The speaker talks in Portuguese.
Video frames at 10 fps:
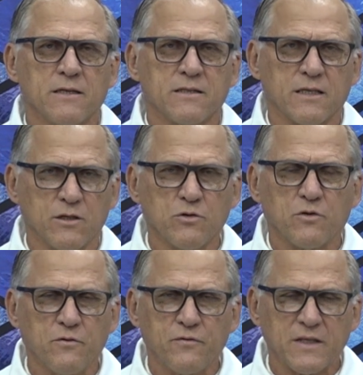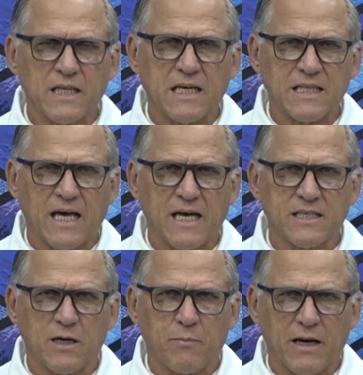seguindo com
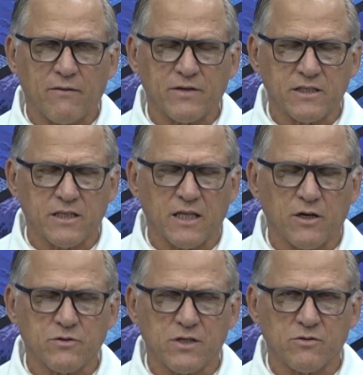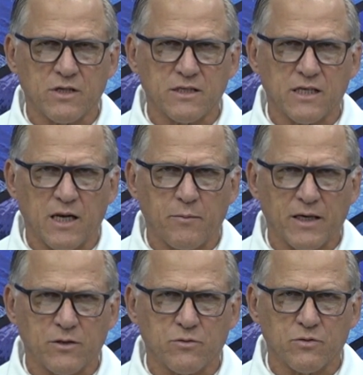fidelidade a palavra de Deus, seus
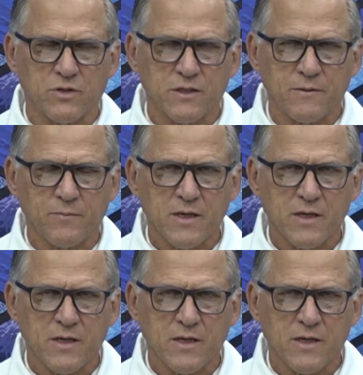ensinamentos,